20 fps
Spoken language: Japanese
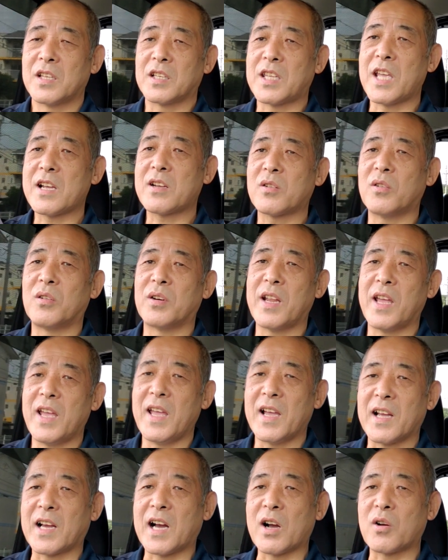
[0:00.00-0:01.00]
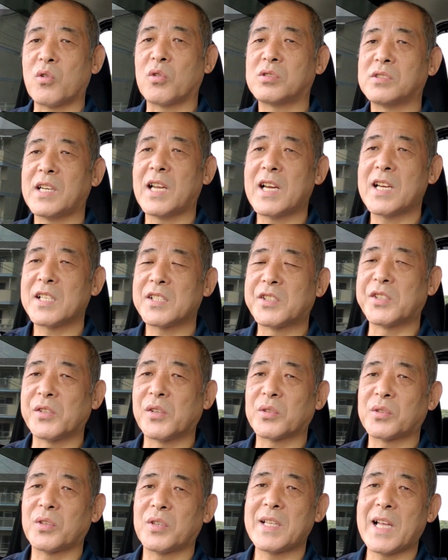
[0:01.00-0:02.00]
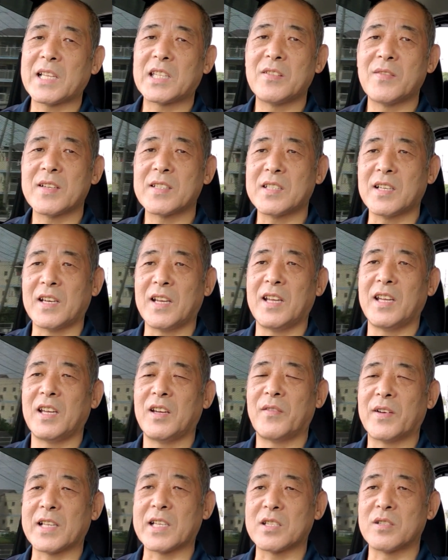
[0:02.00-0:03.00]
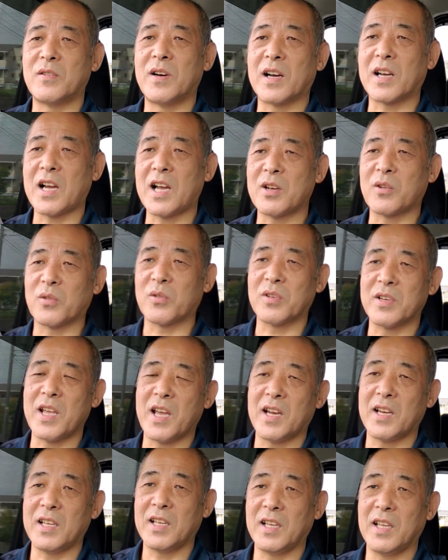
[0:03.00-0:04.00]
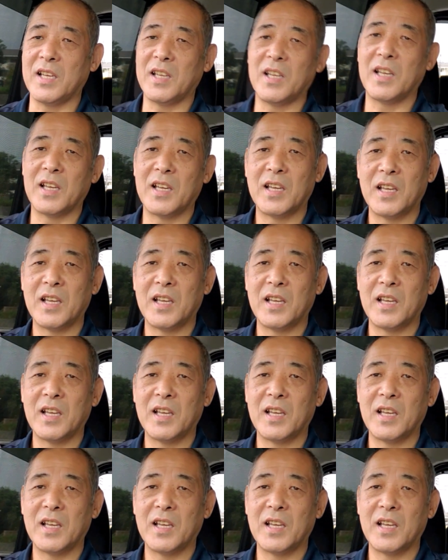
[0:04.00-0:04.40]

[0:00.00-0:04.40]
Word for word: 結構ね過酷な仕事をやってましたね、私の若い頃にはね。